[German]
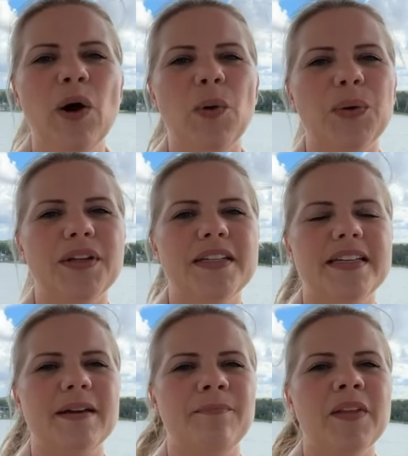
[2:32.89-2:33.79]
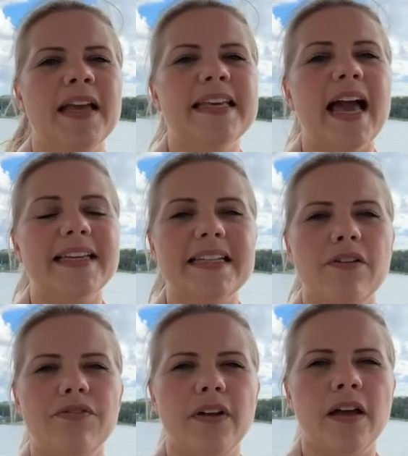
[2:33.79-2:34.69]
Und ähm, ja, ich
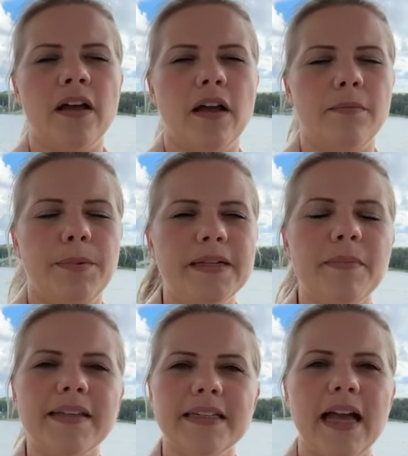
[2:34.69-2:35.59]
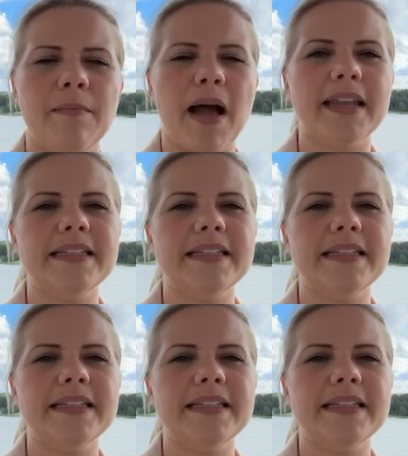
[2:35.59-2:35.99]
darf äh, Bildmaterial machen,